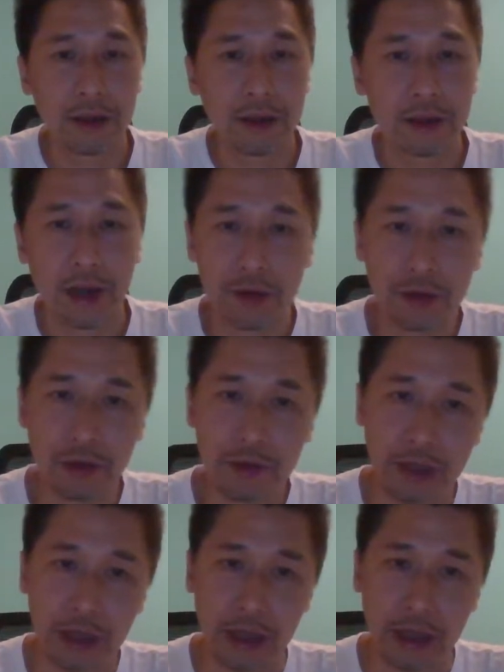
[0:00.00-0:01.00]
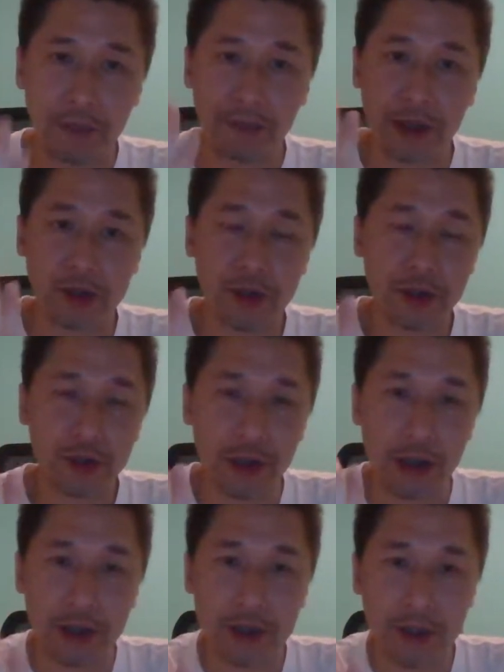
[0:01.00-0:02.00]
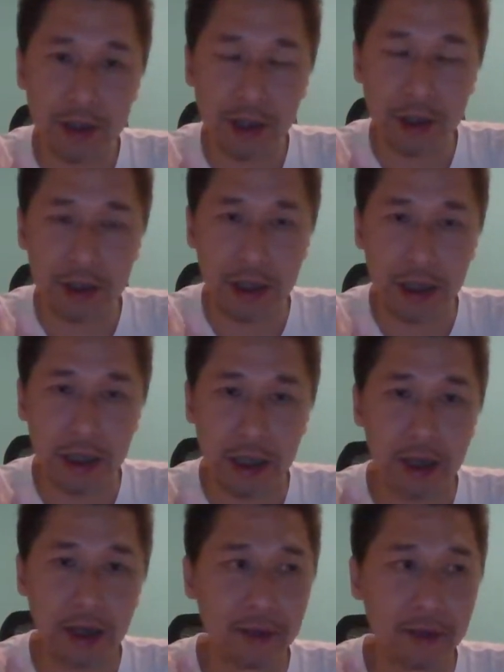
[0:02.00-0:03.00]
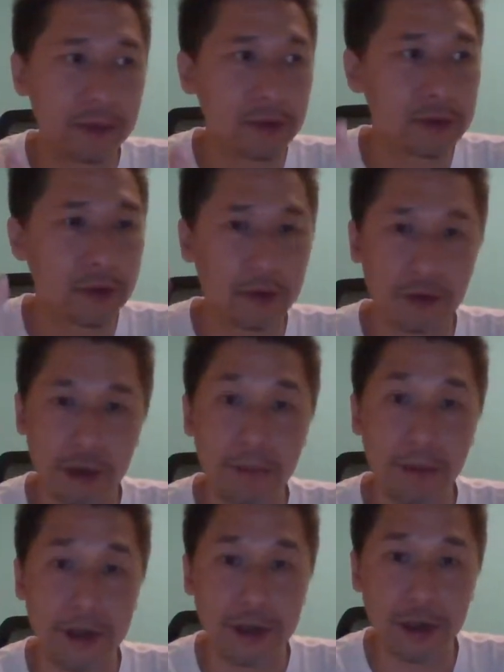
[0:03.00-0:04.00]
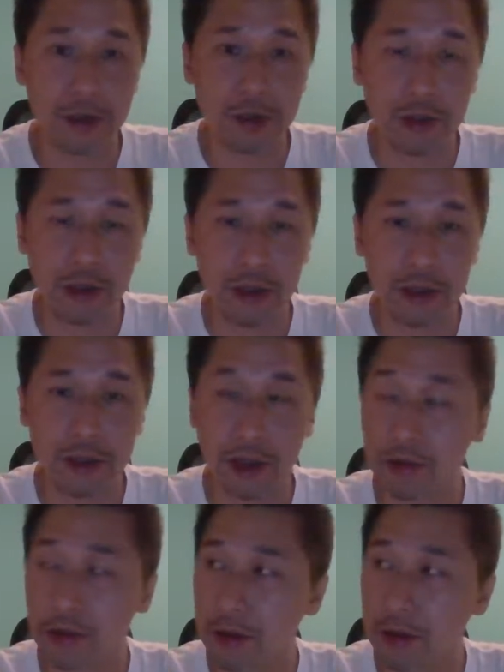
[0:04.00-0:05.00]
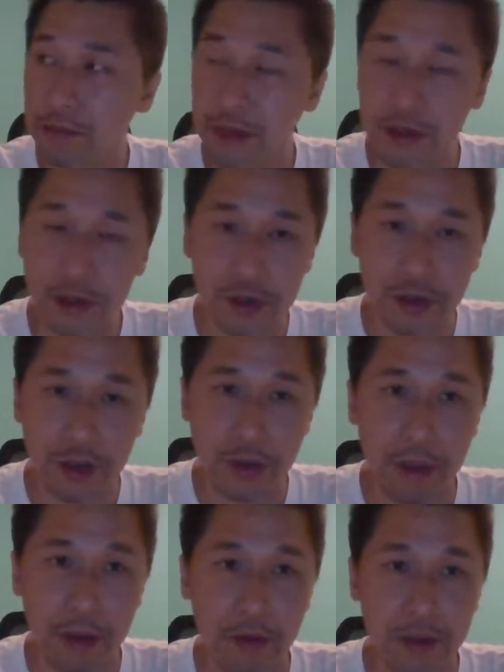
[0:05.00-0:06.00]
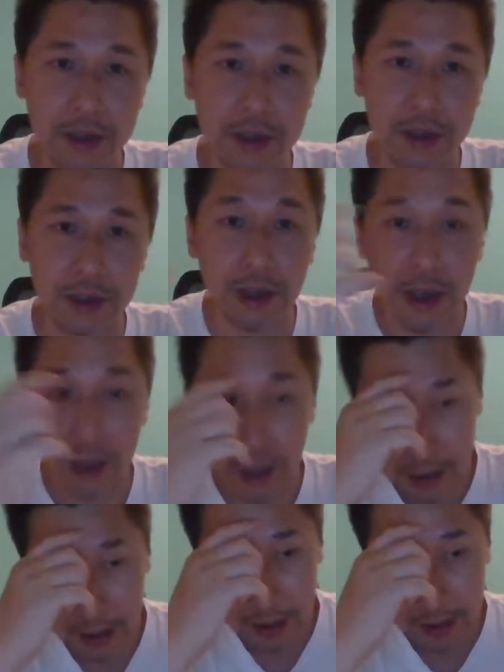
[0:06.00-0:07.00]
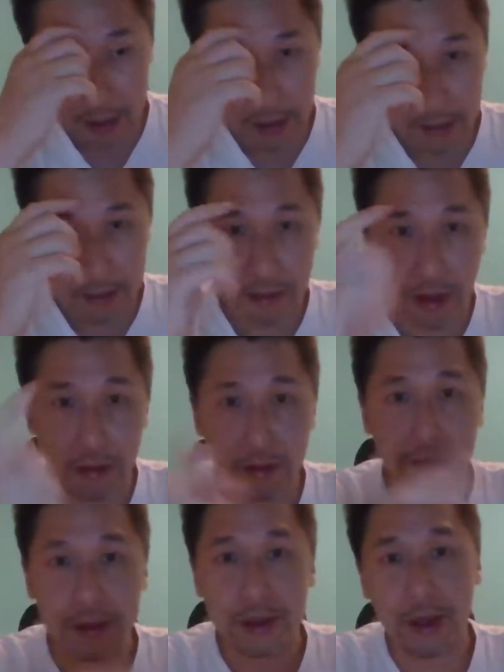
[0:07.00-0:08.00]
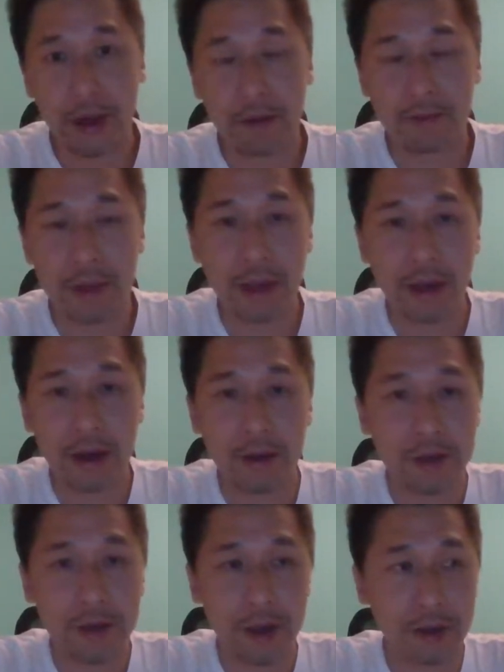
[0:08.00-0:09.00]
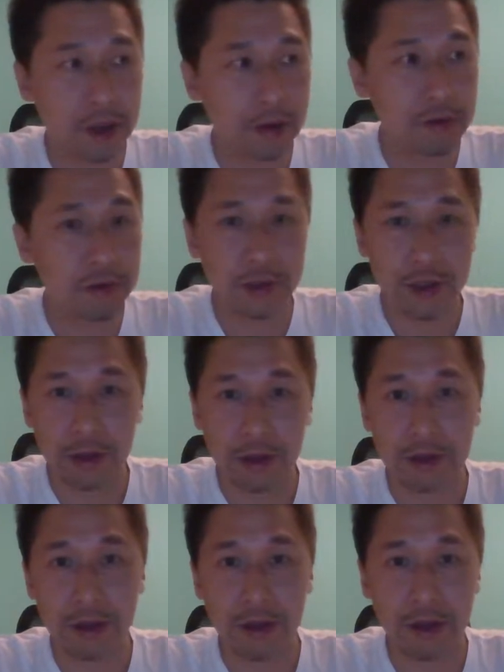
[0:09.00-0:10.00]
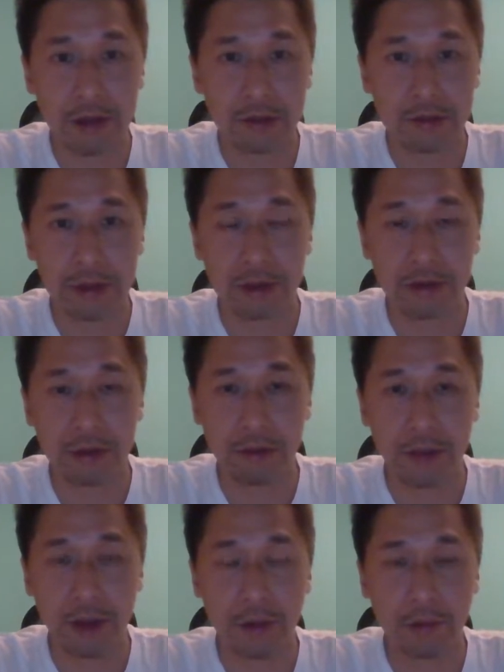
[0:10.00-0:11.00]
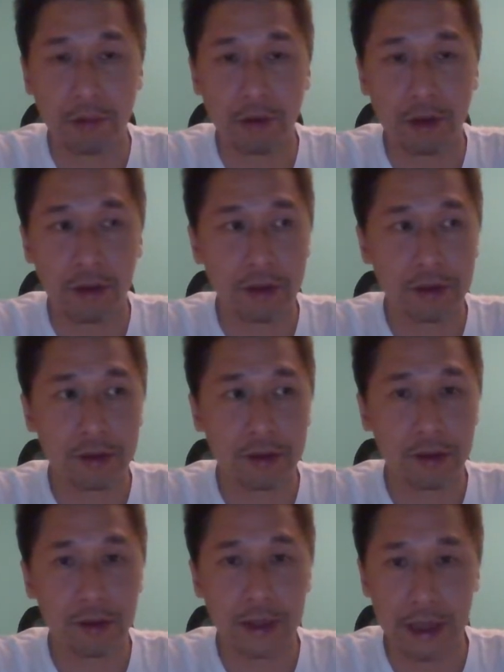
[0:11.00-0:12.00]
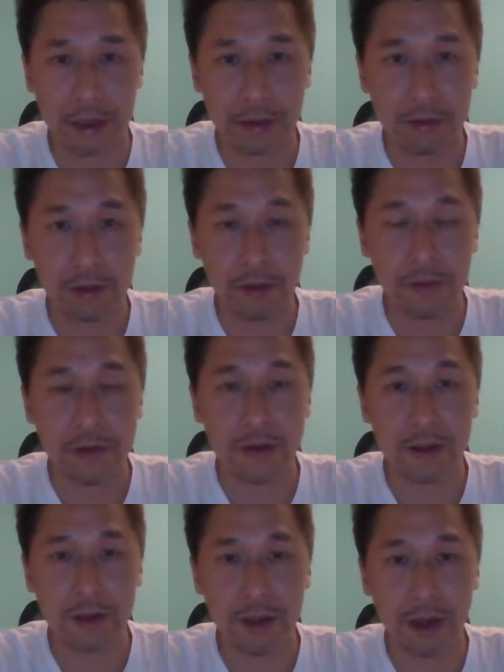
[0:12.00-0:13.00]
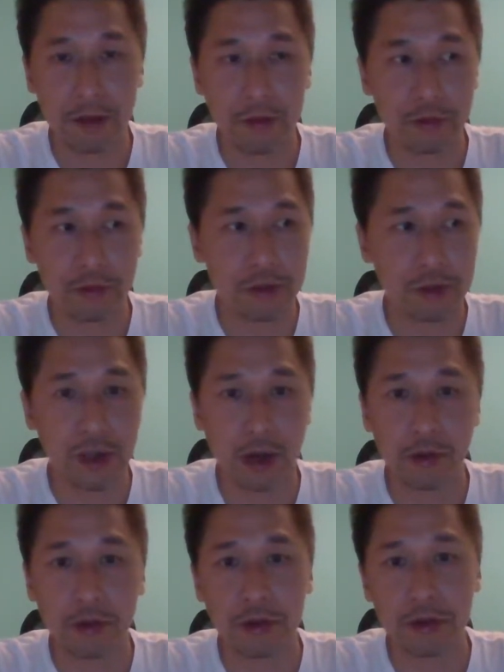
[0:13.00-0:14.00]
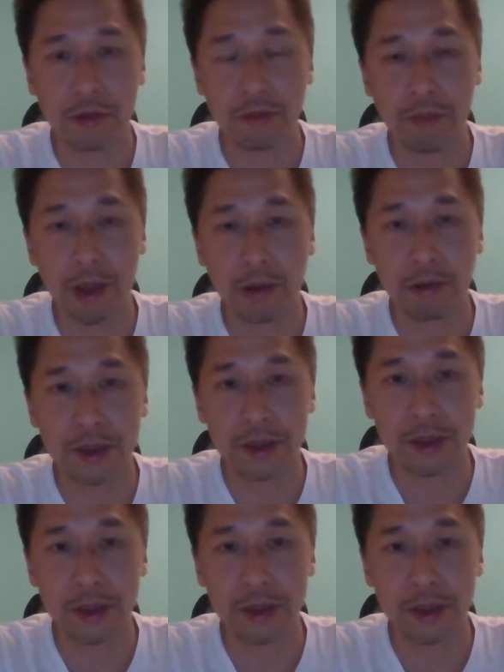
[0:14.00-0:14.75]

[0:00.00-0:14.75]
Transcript: 假如说你本身是一个基金，你可就你本身是一个，假如说本身是一个美国的基金，到六月四号，明年六月四号，假如说真的是竞选美国人投资，目，是假如说是美国基